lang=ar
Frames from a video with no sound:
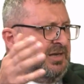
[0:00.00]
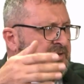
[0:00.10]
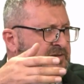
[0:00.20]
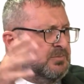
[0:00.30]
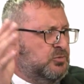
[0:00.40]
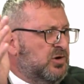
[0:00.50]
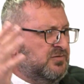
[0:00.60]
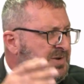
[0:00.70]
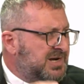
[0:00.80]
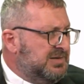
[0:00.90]
كبوها
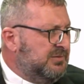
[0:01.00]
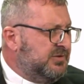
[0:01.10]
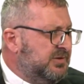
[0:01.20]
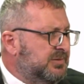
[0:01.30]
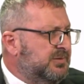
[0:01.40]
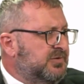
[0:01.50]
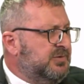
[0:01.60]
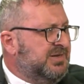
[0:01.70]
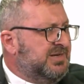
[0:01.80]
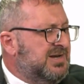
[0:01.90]
في محل في
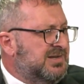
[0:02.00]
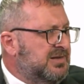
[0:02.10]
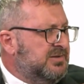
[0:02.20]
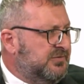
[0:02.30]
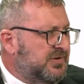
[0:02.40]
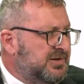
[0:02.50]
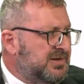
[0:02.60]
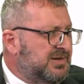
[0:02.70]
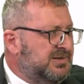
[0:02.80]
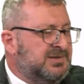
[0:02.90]
في مكان
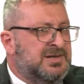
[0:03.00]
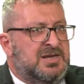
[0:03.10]
للنفايات